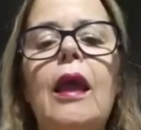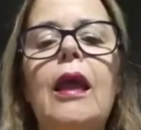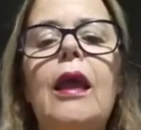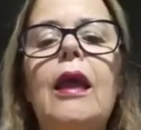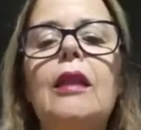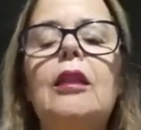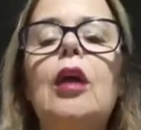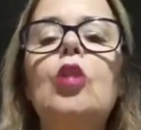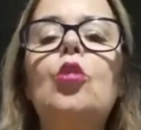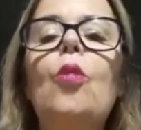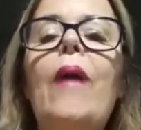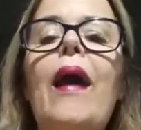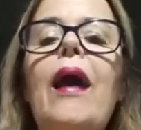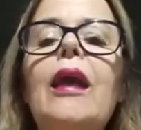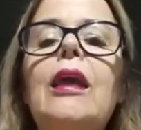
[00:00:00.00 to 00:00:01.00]
E
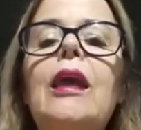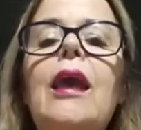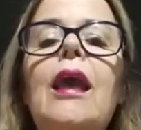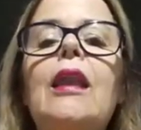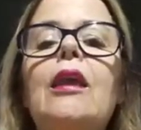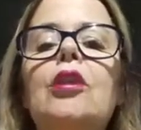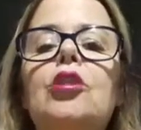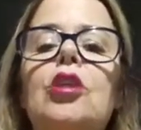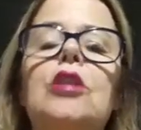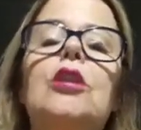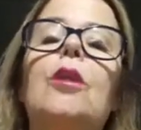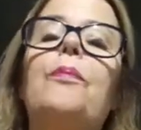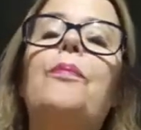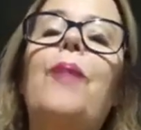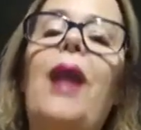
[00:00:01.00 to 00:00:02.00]
tanto é que ele
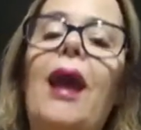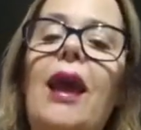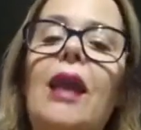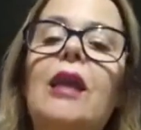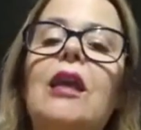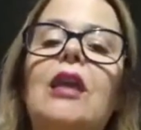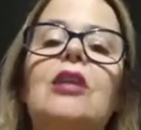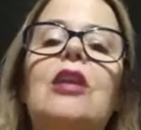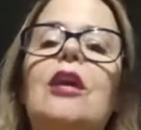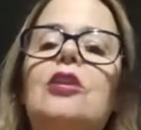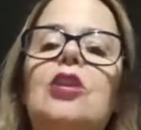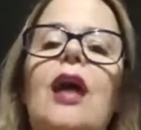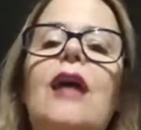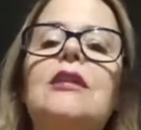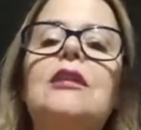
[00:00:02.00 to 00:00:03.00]
disse para ele que ele
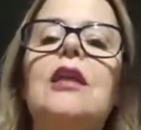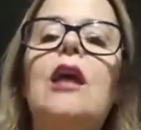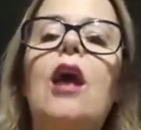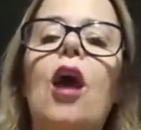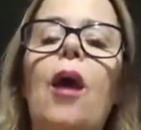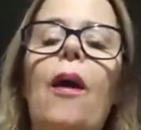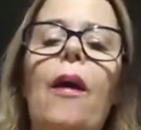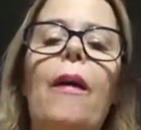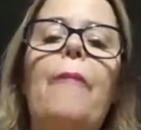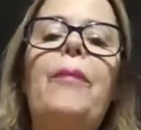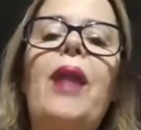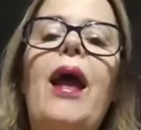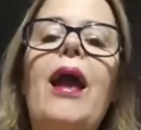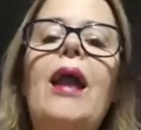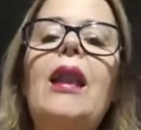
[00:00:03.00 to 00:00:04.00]
deixasse
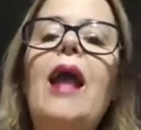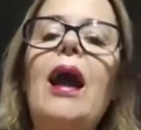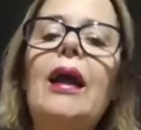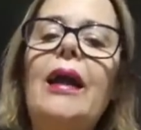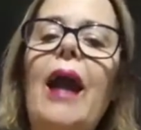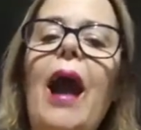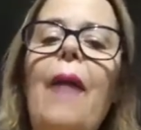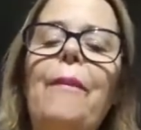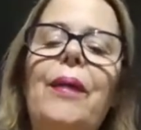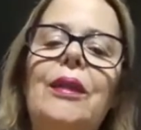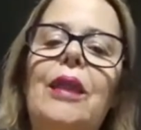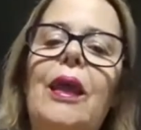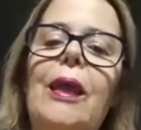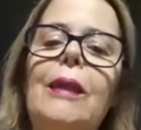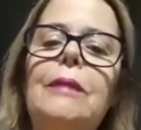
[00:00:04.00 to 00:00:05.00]
para ele a capa
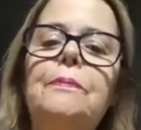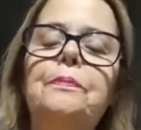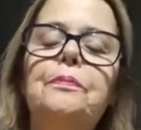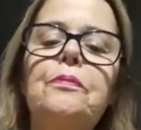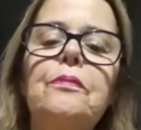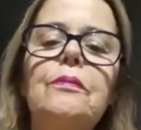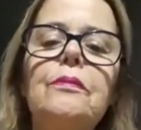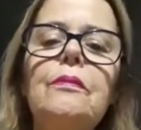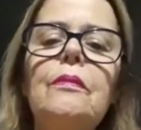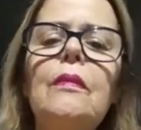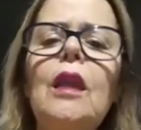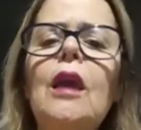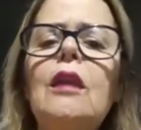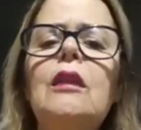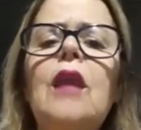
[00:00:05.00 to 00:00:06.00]
dele.
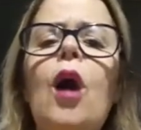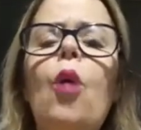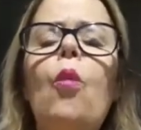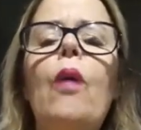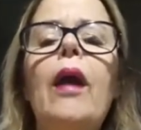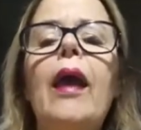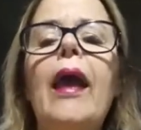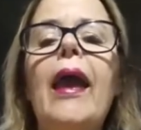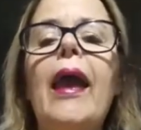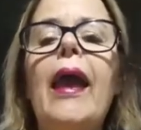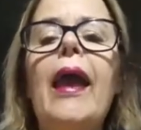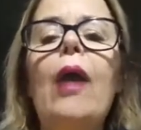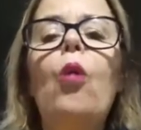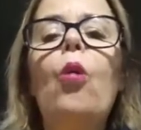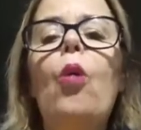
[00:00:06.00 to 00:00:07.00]
Então,
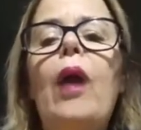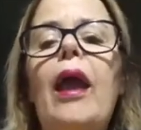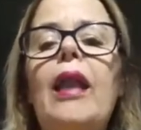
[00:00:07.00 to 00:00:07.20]
o